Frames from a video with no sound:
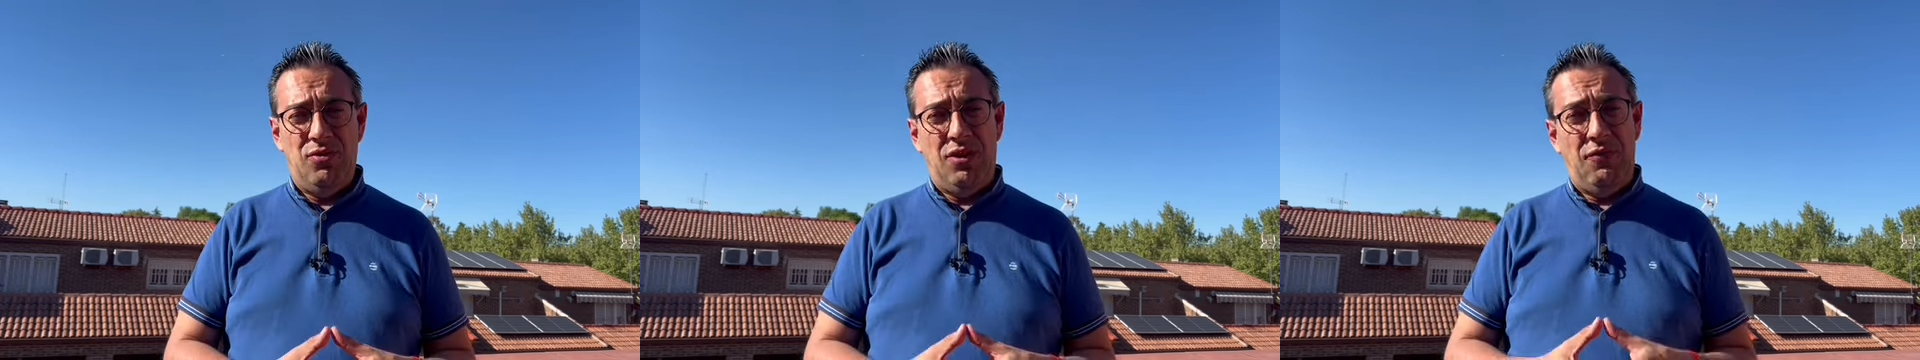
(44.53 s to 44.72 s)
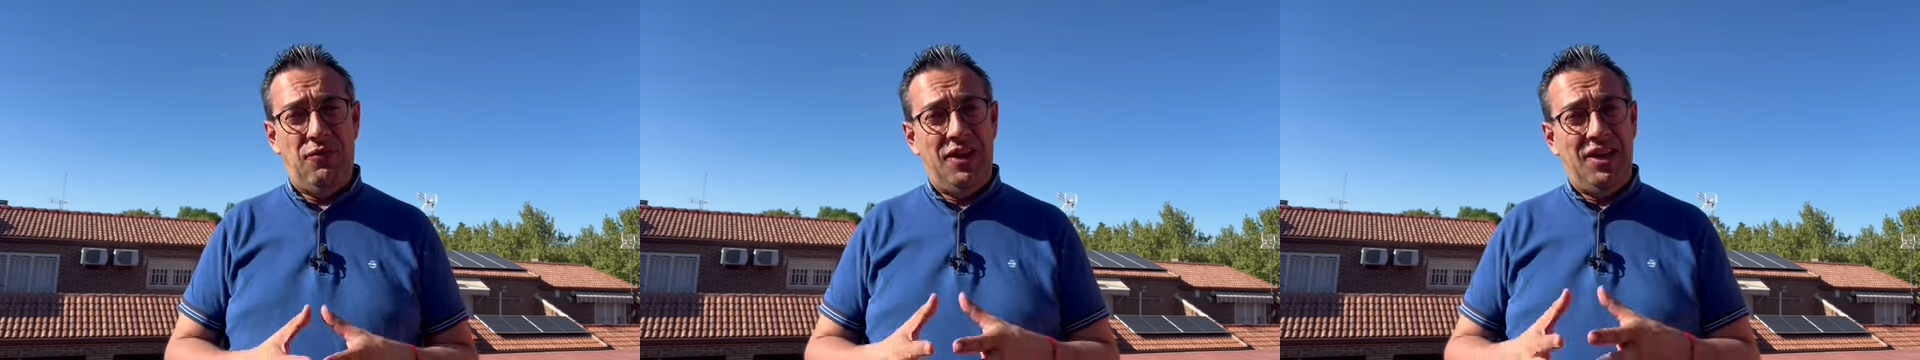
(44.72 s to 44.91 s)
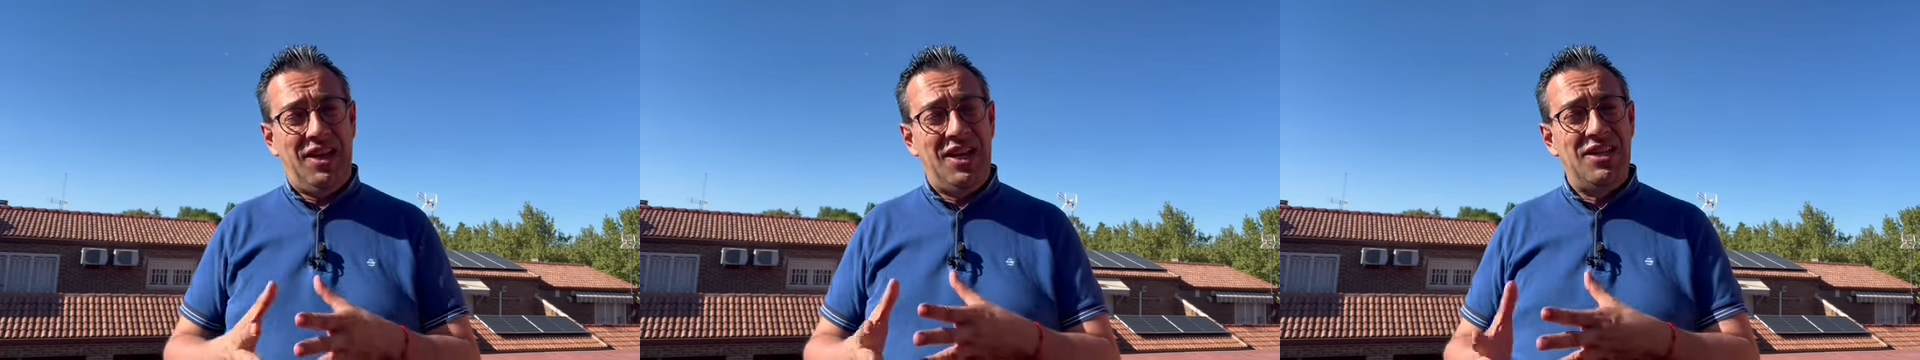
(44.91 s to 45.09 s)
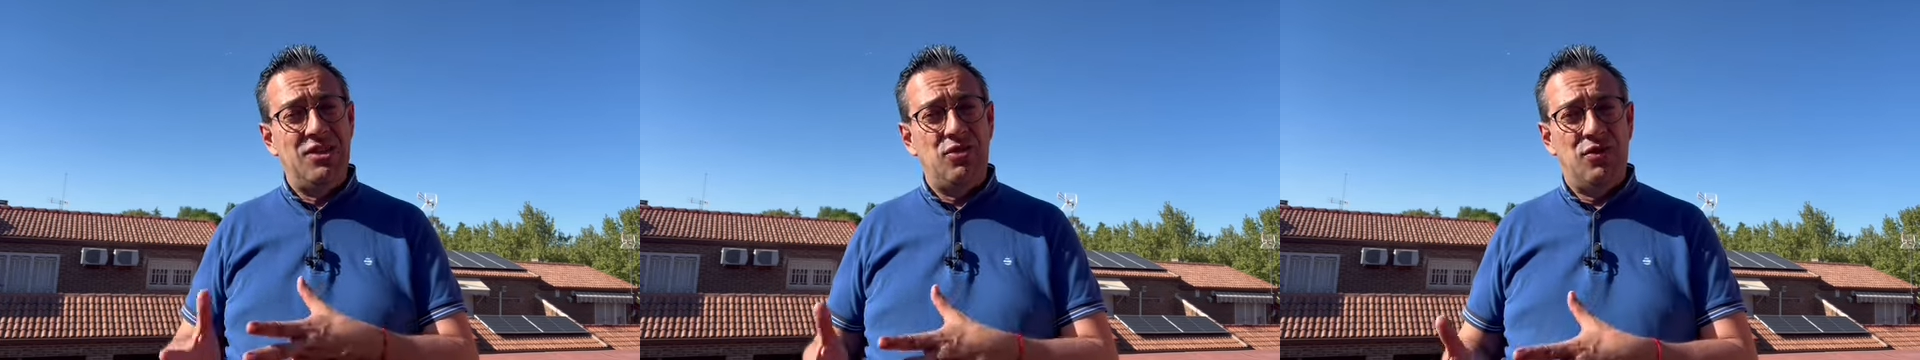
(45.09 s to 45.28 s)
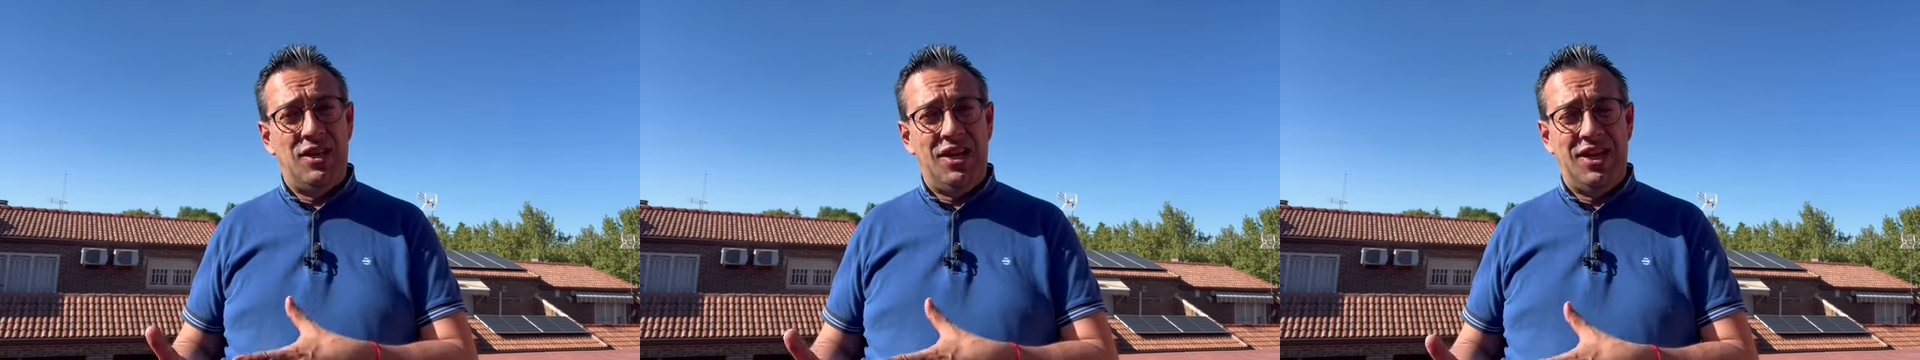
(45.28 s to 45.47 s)
que fue
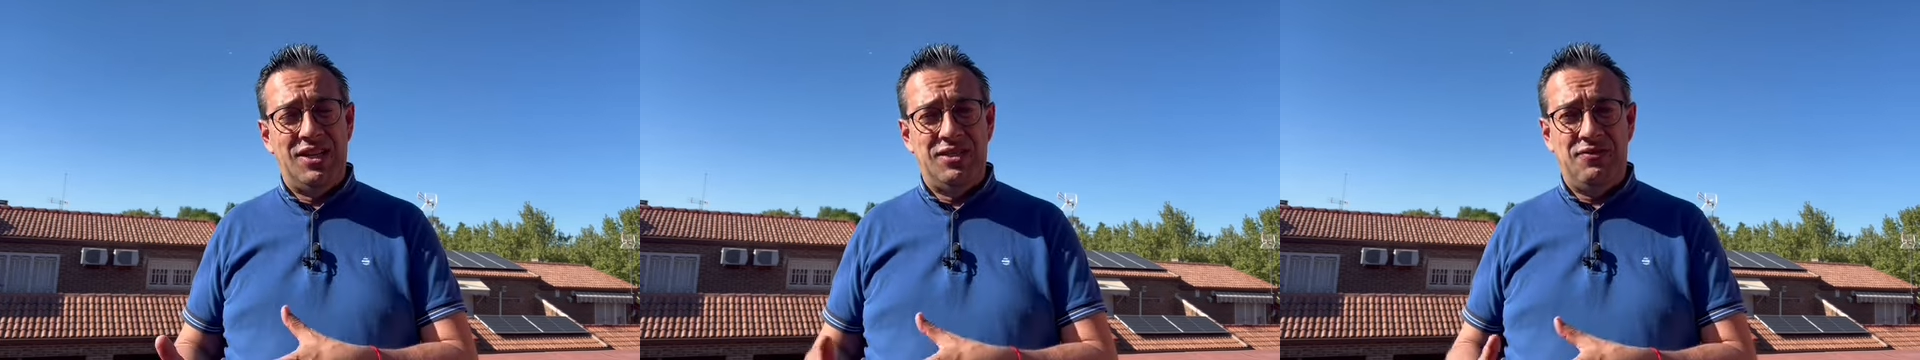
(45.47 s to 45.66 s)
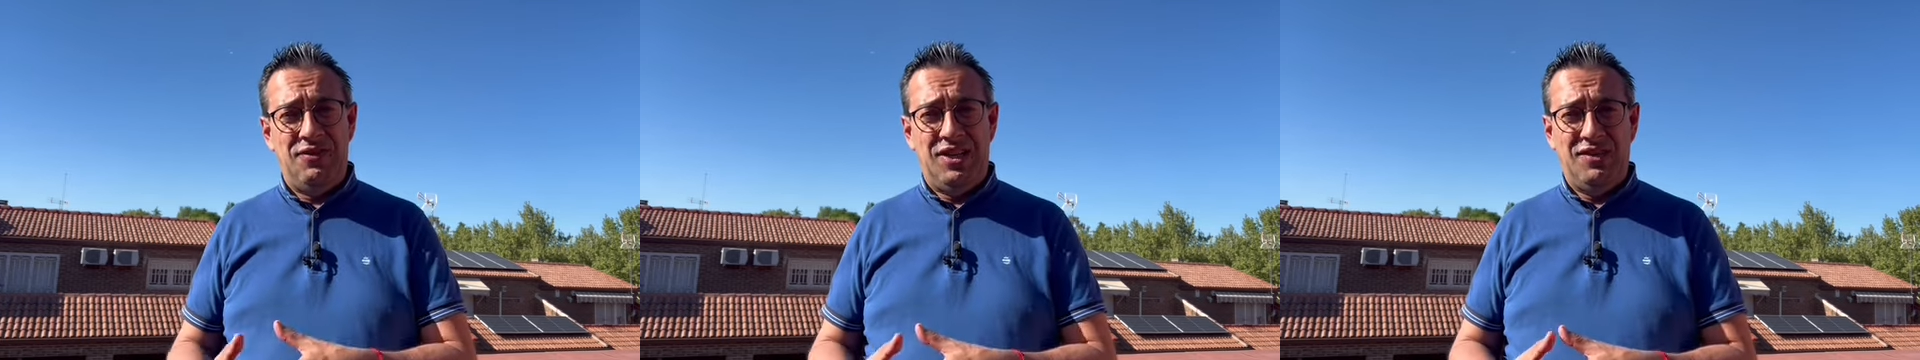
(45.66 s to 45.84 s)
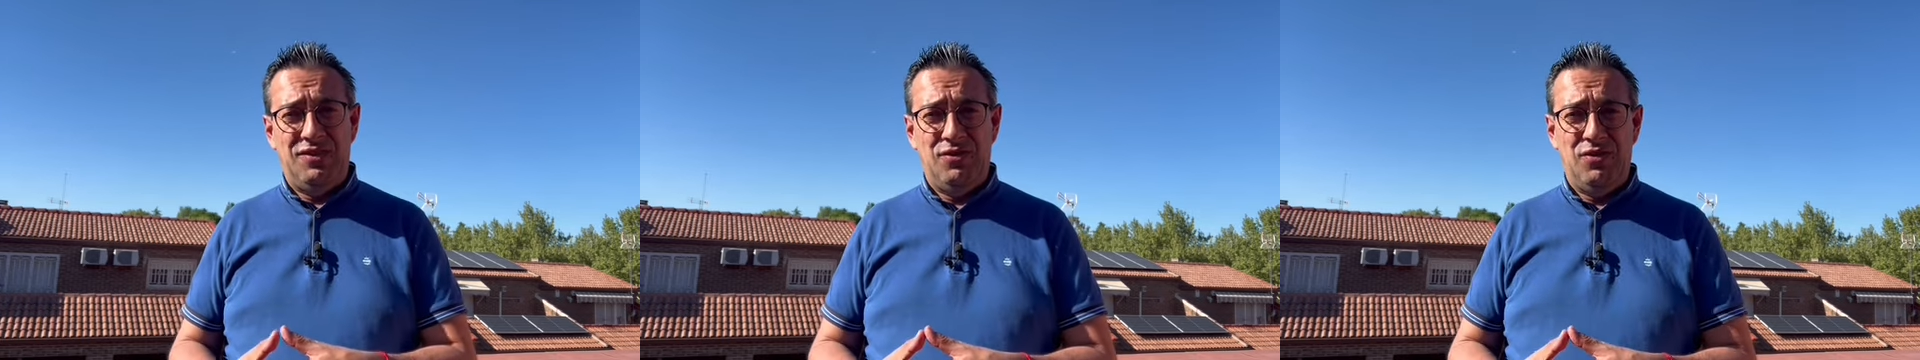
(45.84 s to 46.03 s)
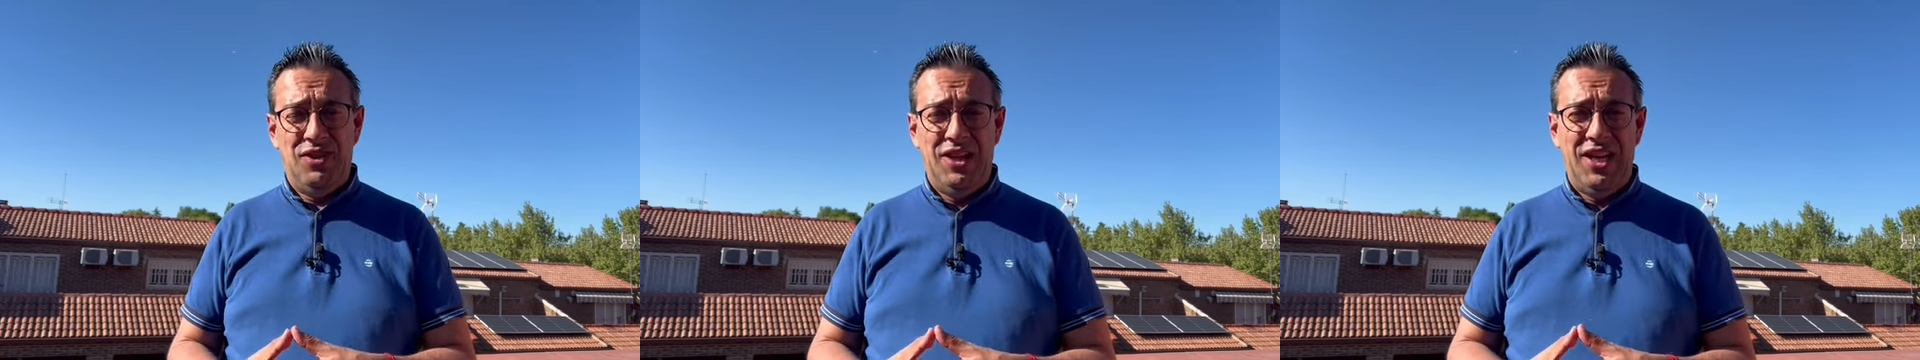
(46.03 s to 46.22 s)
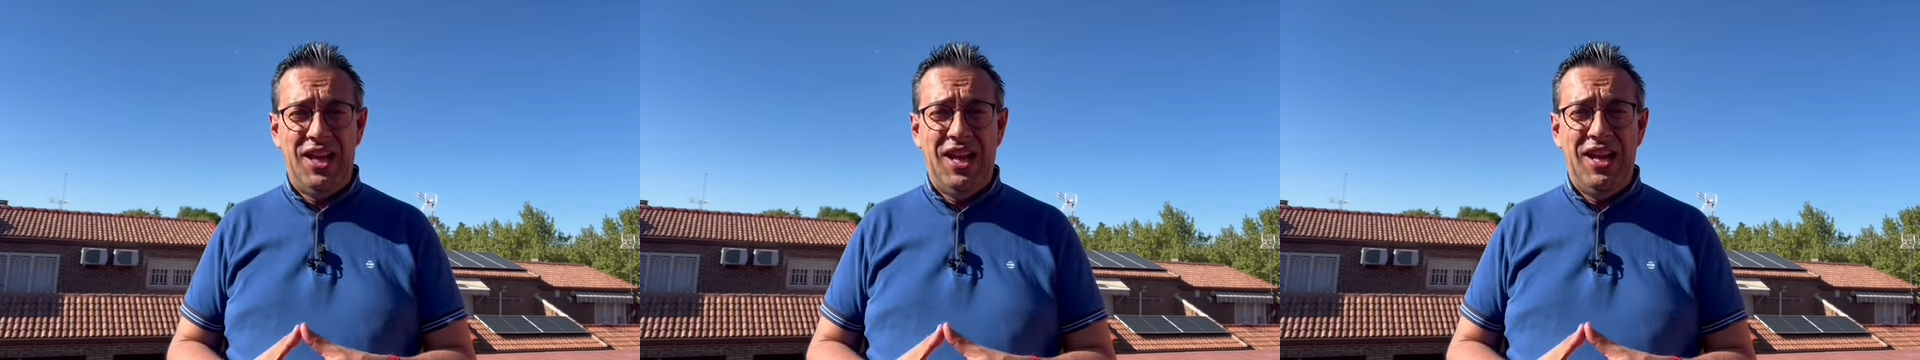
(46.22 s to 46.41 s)
quinto en la clasificación
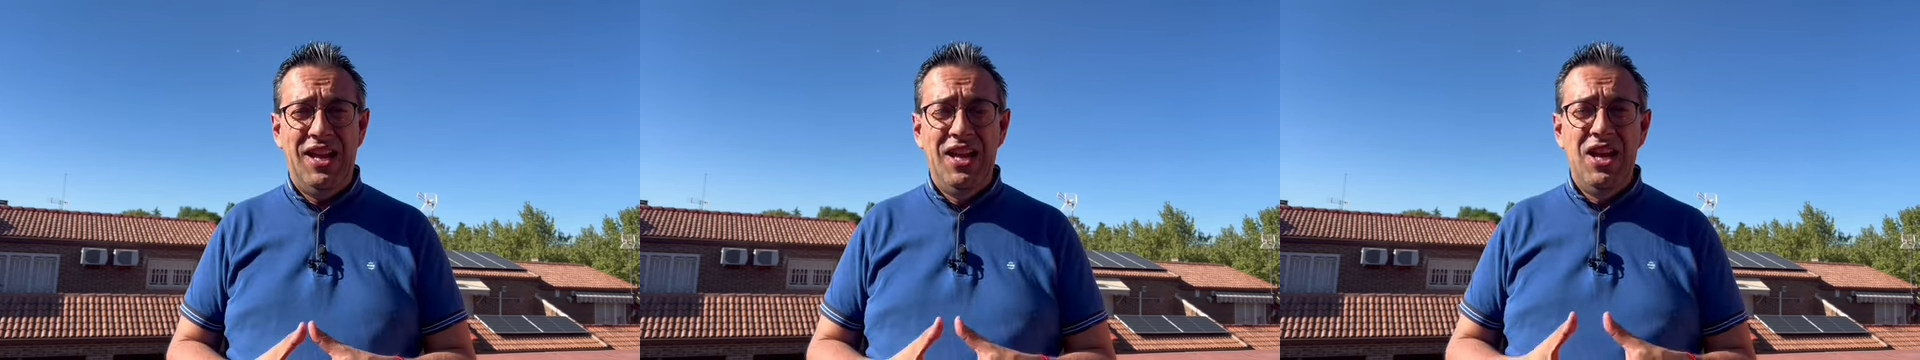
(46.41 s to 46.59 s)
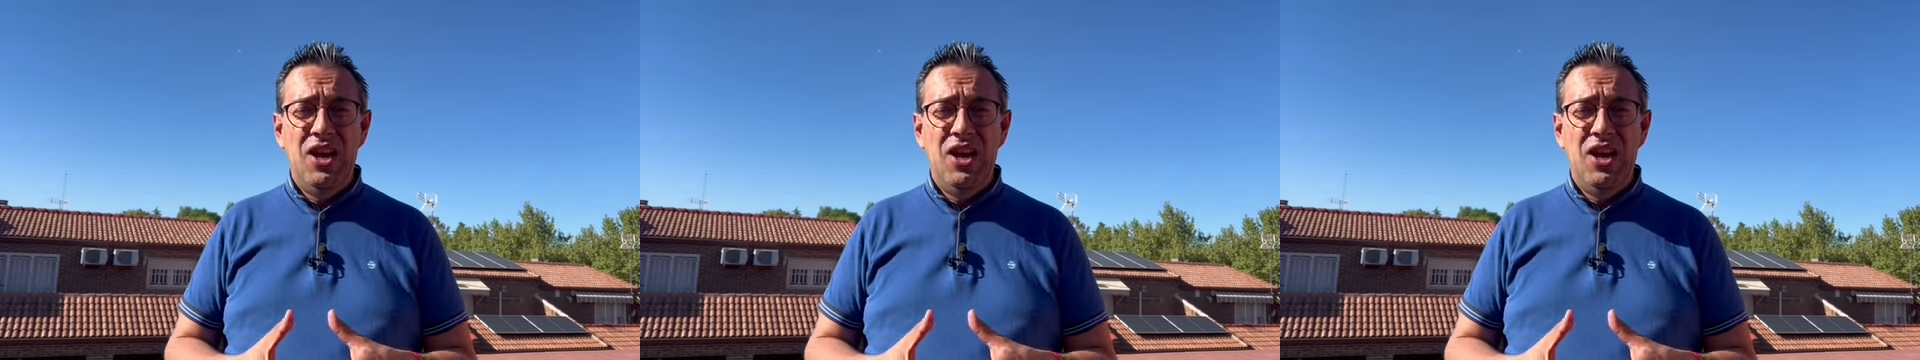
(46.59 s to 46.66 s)
general,